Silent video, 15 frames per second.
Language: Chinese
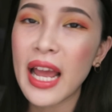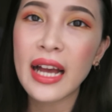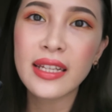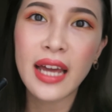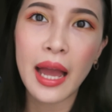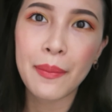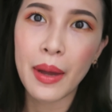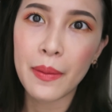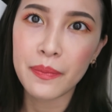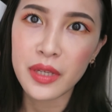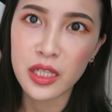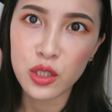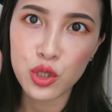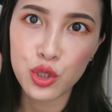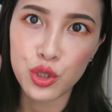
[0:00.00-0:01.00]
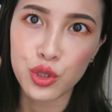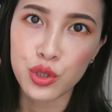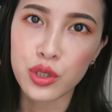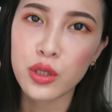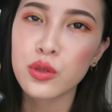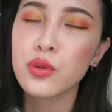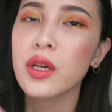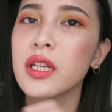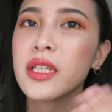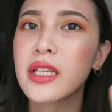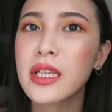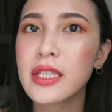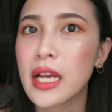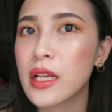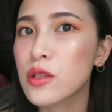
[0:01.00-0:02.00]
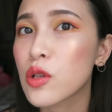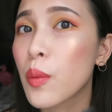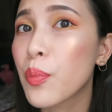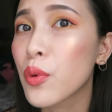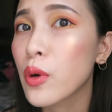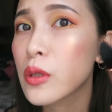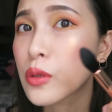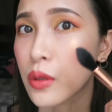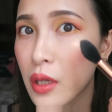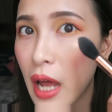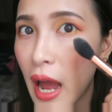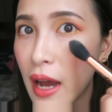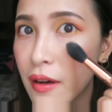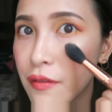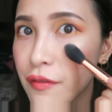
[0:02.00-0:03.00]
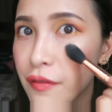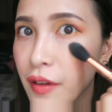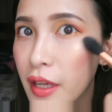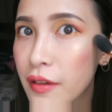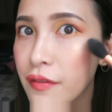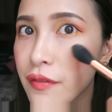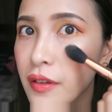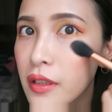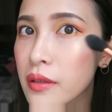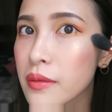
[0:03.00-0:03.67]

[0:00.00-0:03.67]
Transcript: 压得还蛮密实的，所以你在粘的时候不会觉得它很飞粉。